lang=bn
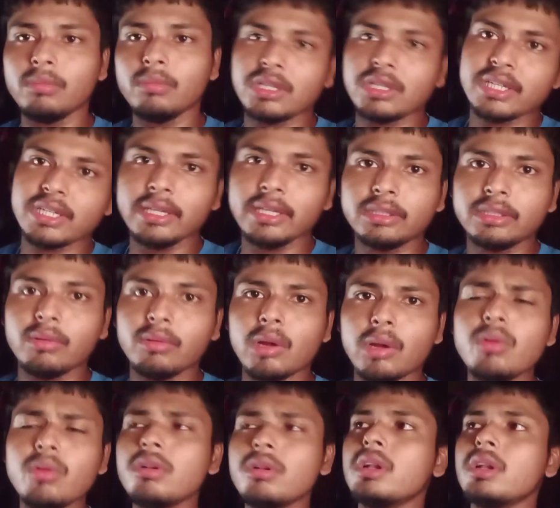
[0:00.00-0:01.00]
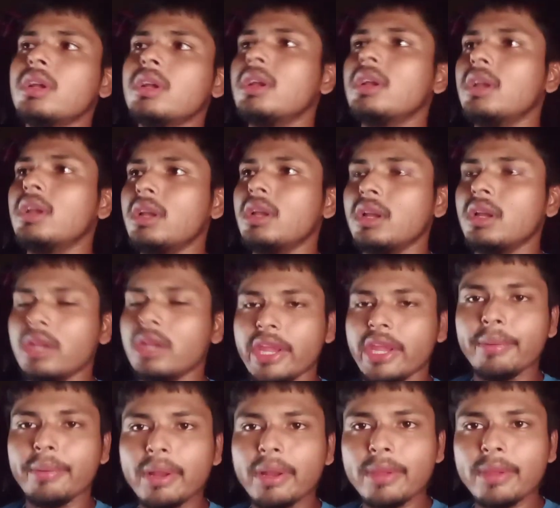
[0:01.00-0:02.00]
ভাষায় লিখতে পারো
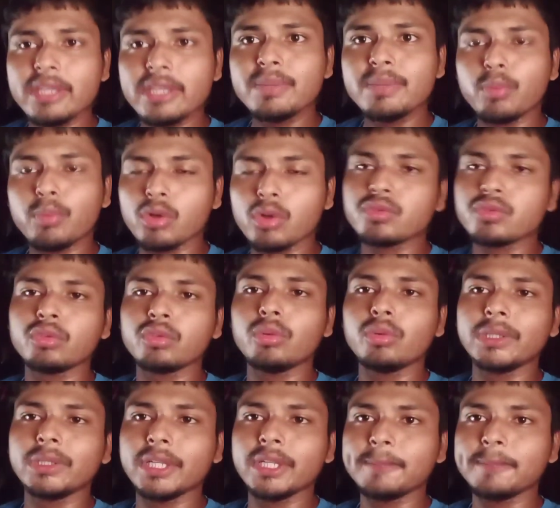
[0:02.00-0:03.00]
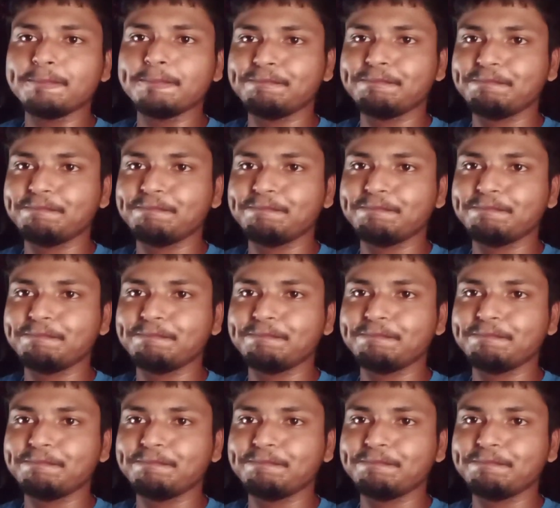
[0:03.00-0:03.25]
এবারে এই যে প্রশ্ন তোমাদের